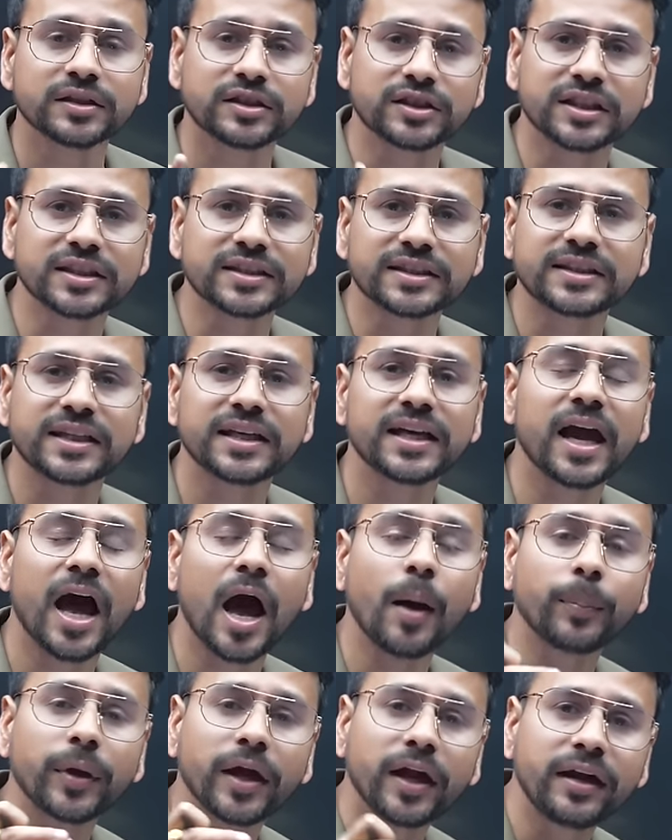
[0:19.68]
जिससे
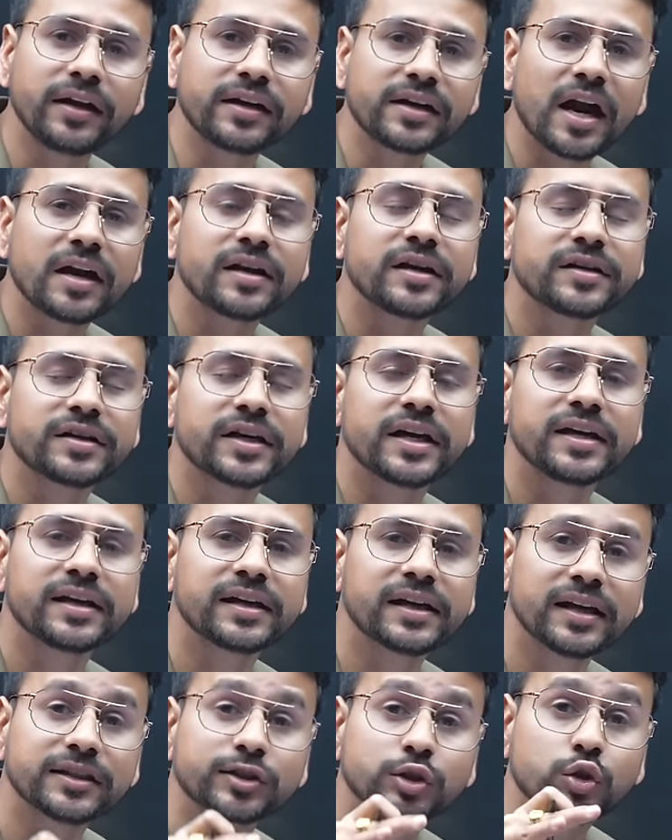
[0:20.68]
आप इंट्राडे ट्रेडिंग
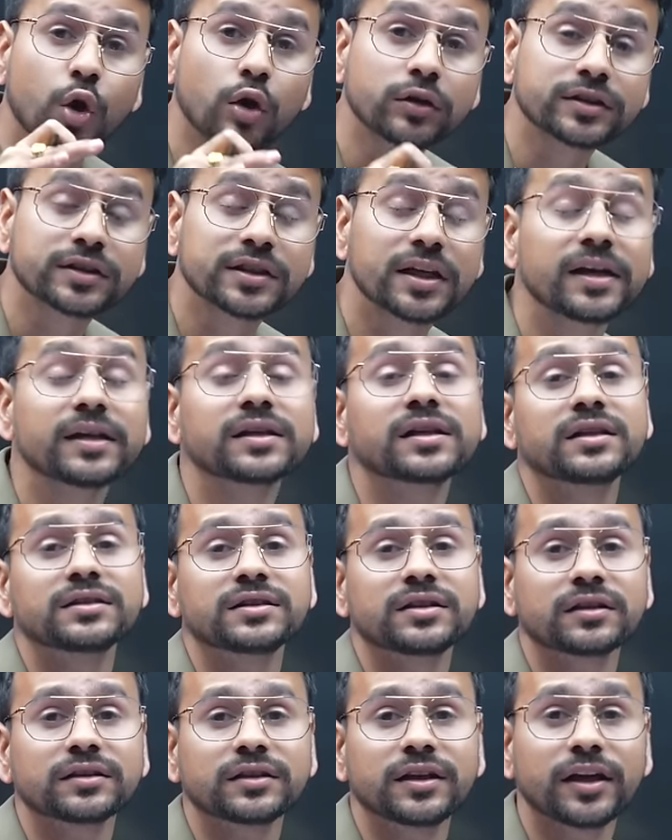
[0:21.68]
के लिए स्टॉक सेलेक्ट कर
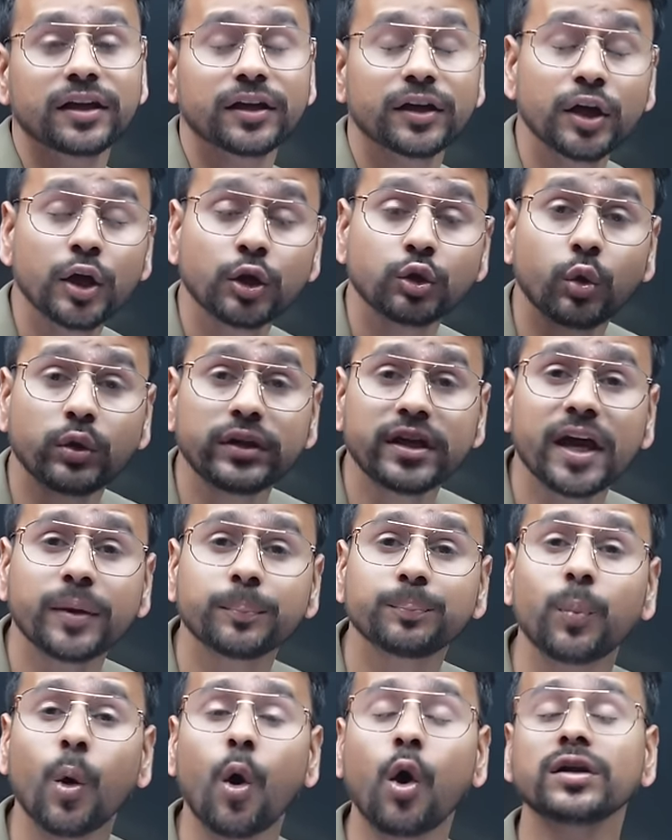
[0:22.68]
सकते हैं तो ये
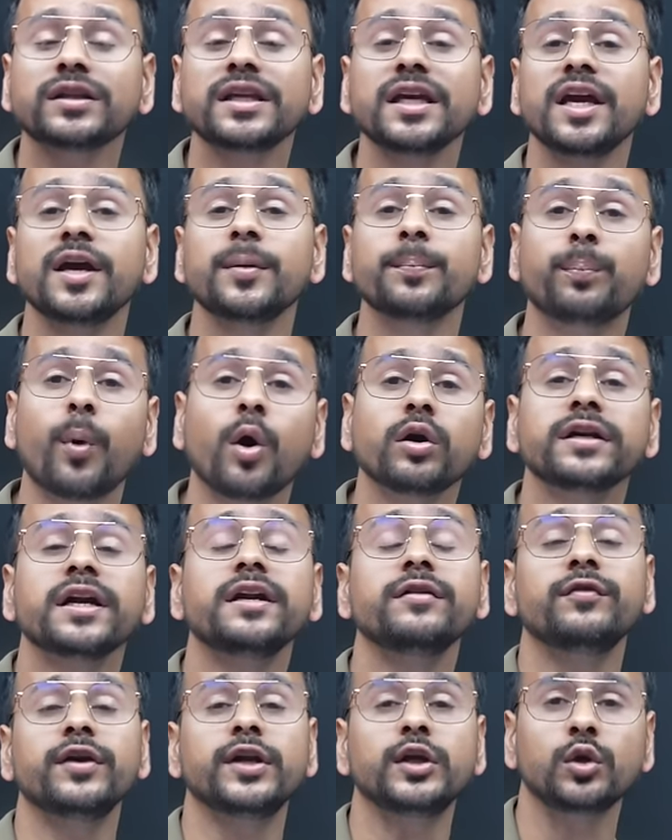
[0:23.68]
एक बहुत ही
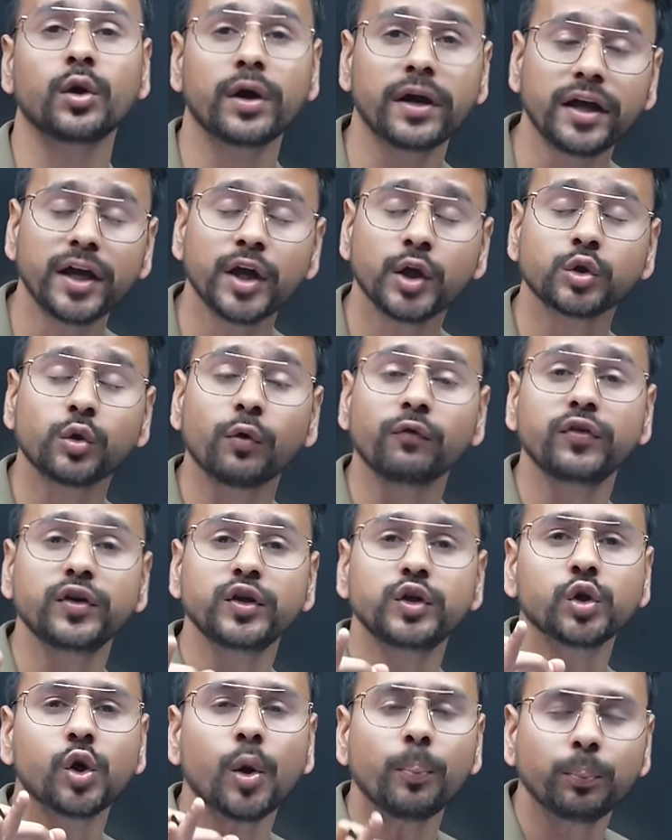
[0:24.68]
इंपॉर्टेंट वीडियो है तो
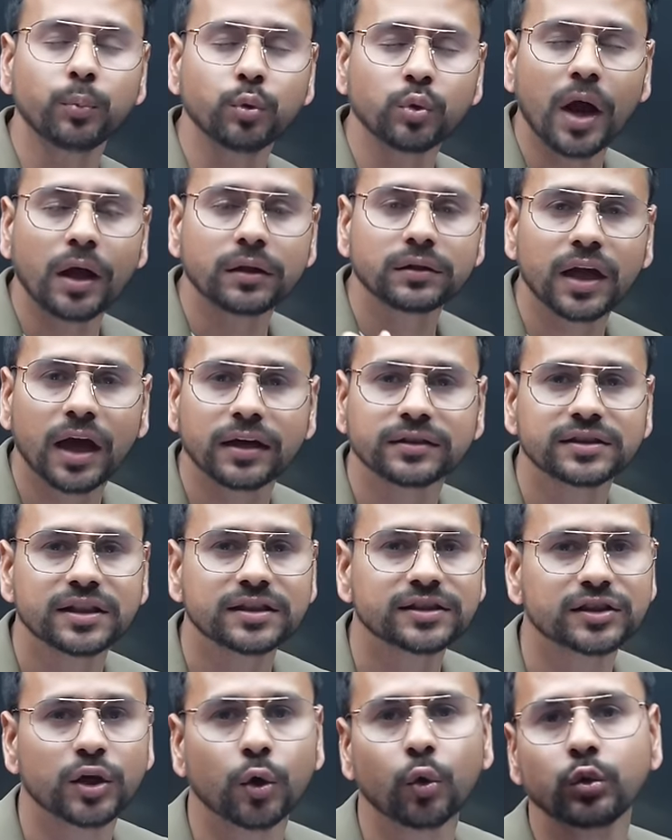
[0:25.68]
वीडियो को पूरा ध्यान से
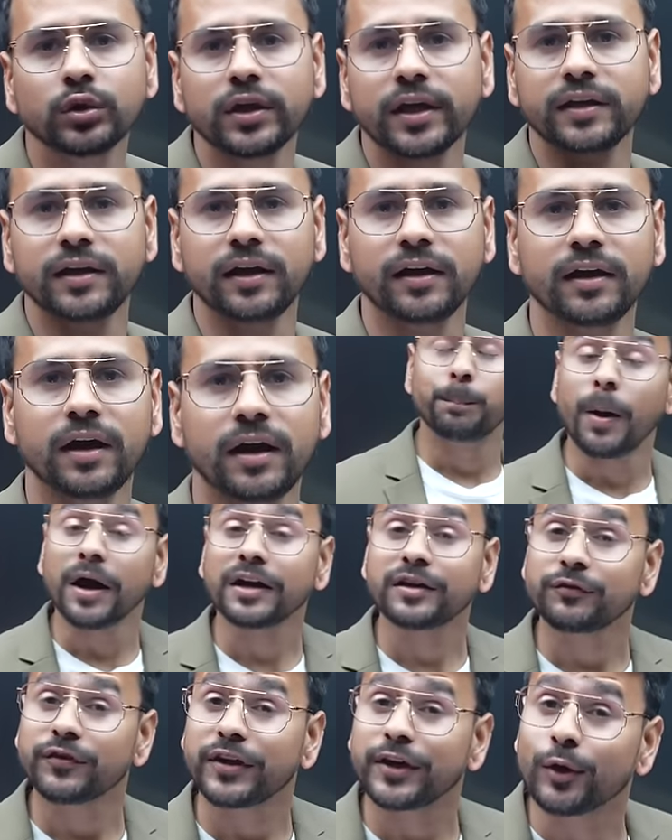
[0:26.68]
जरूर देखिएगा
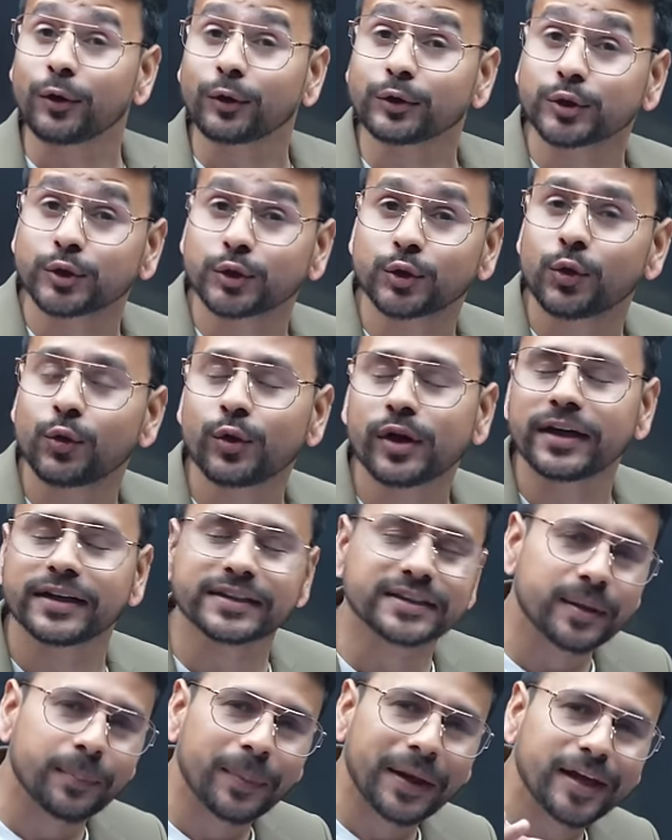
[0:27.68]
बट वीडियो को शुरू करने
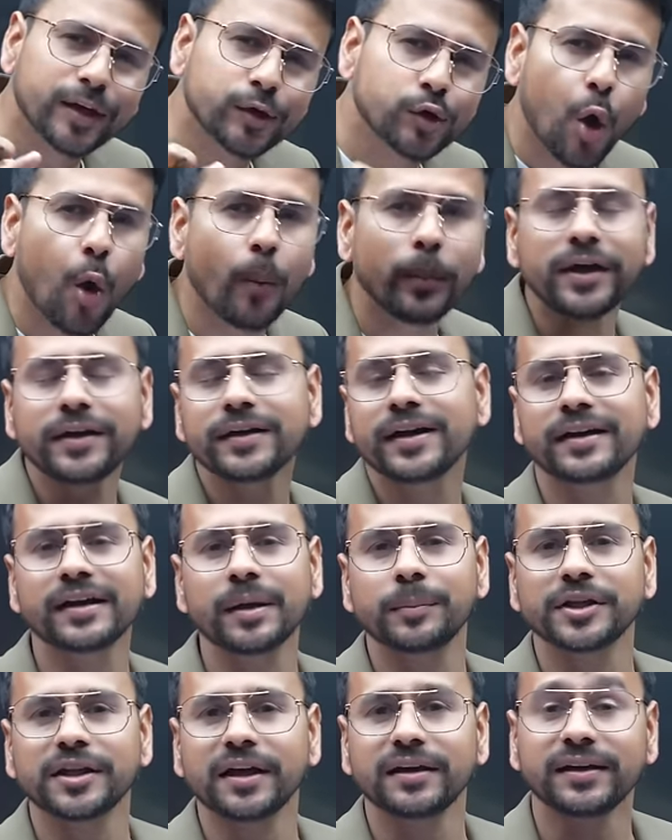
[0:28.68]
से पहले कॉमेंट करके
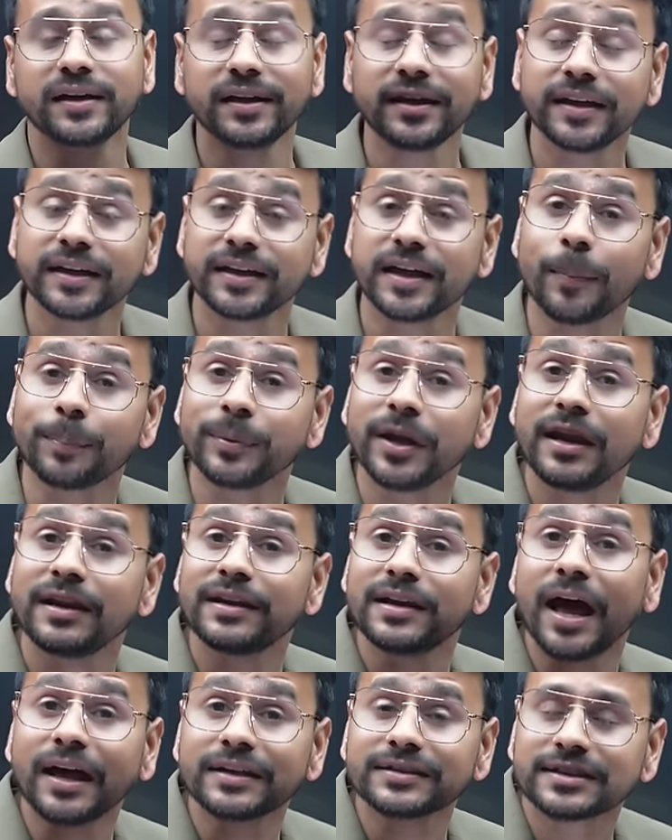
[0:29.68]
बताइए कि आपने
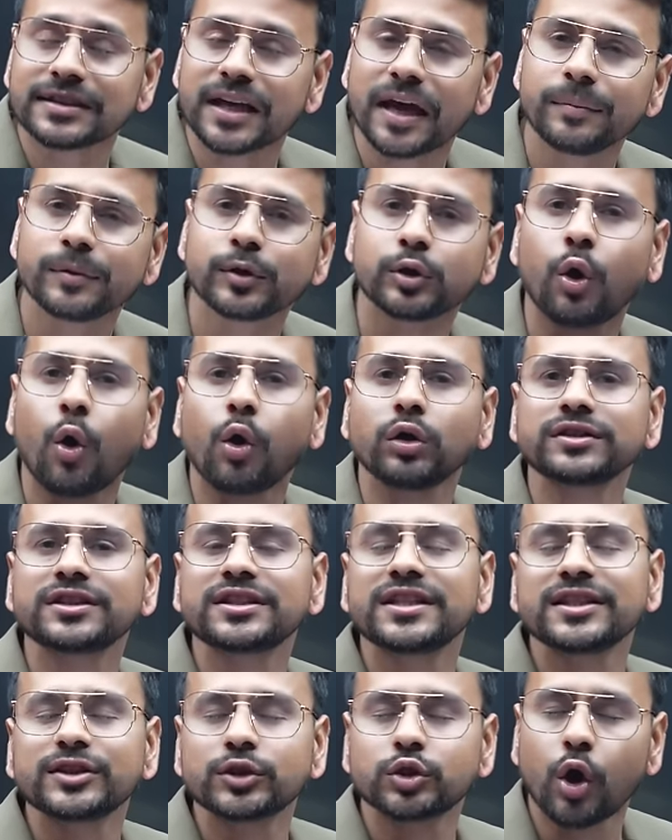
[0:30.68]
लास्ट टाइम कौन
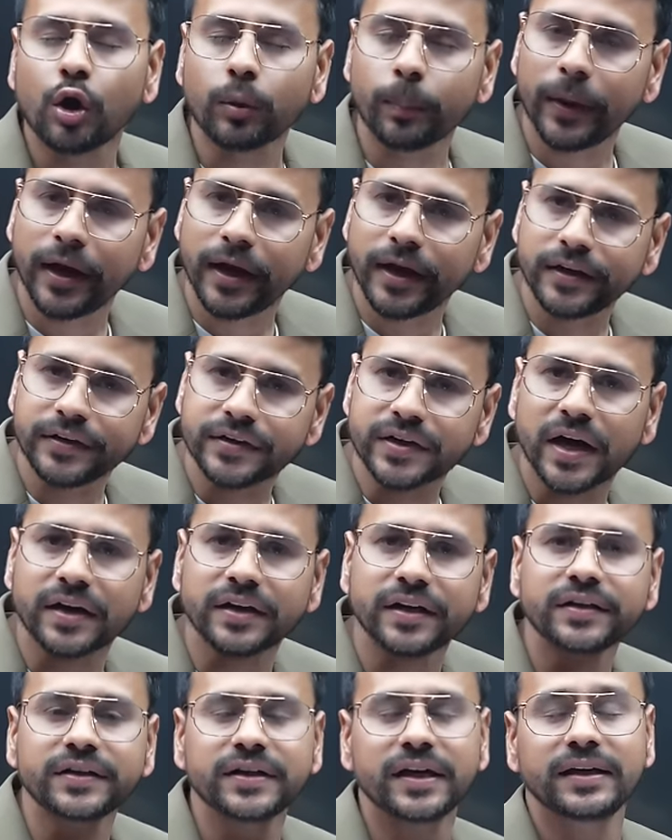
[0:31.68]
से स्टॉक में
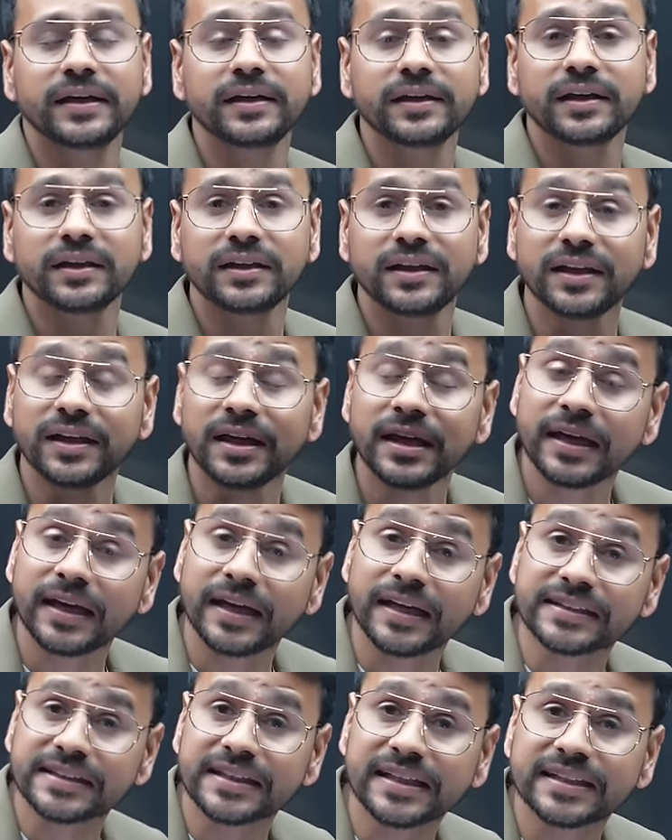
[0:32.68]
इंट्राडे ट्रेडिंग की थी
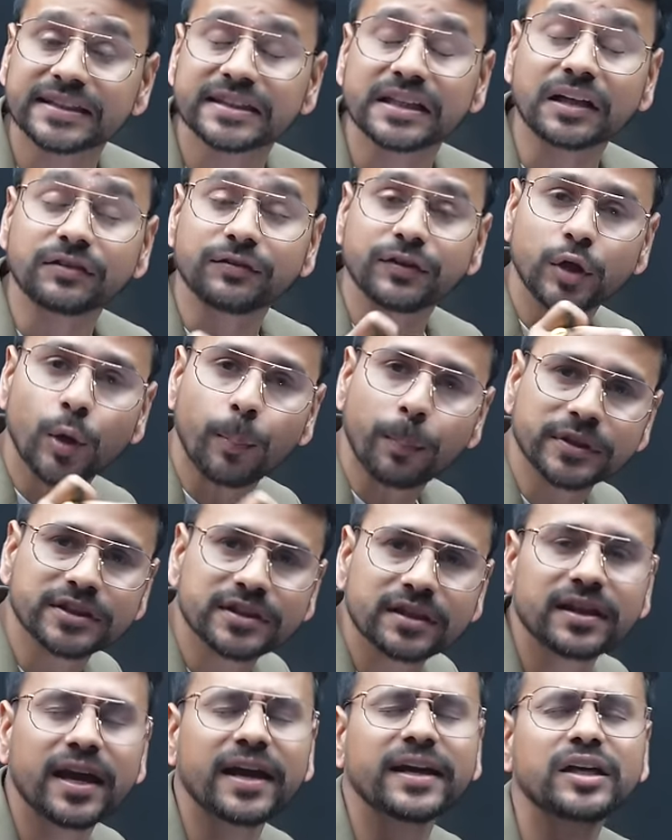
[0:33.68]
इसी के साथ वीडियो
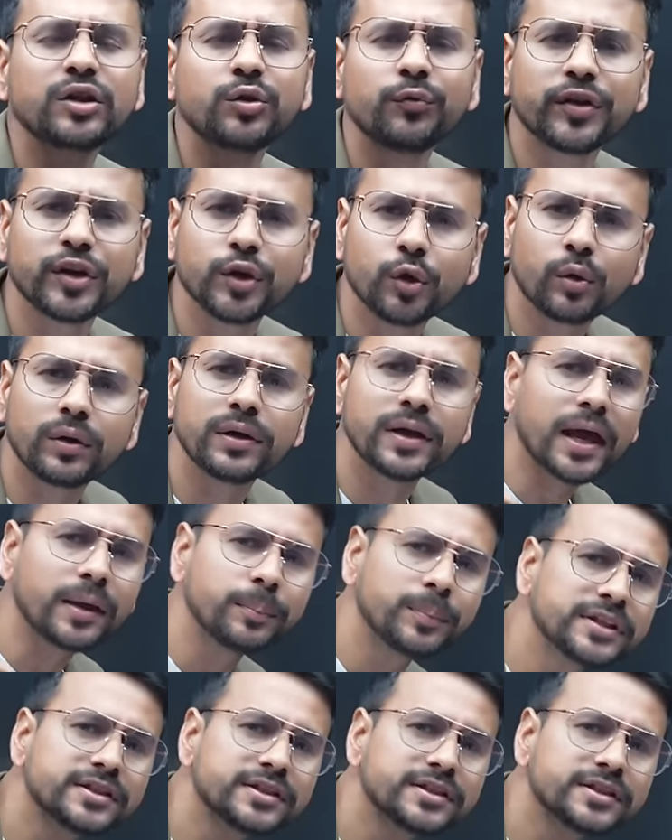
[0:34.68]
पसंद आएगी तो वीडियो को लाइक भी